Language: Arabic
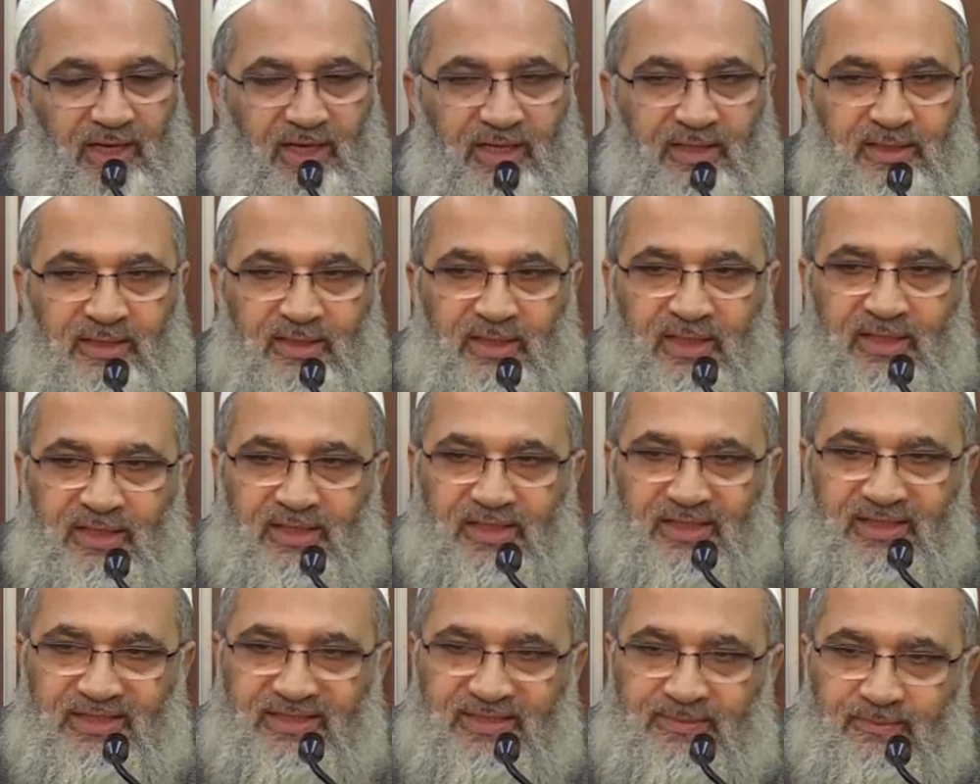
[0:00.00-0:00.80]
أن
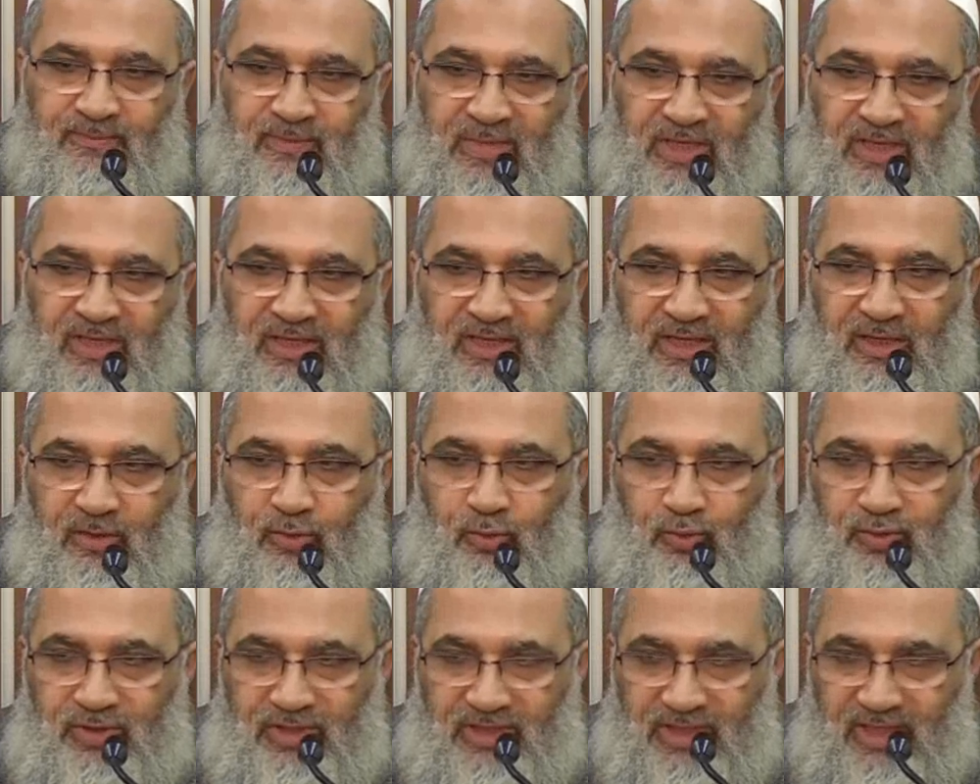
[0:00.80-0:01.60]
الاسم
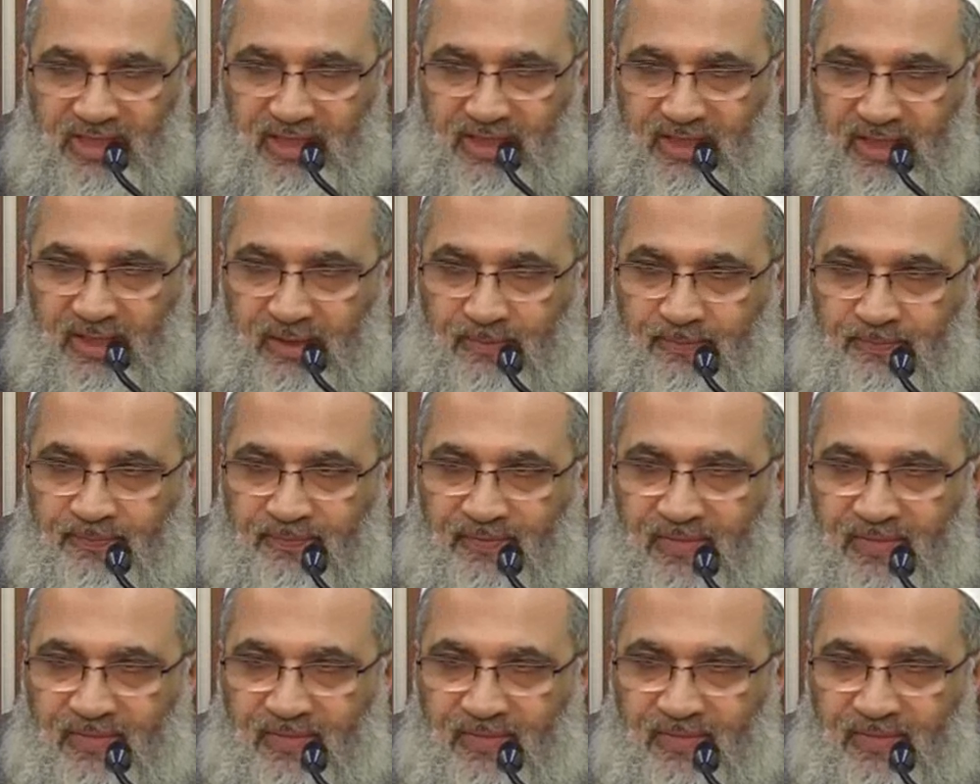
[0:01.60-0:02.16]
له دلالة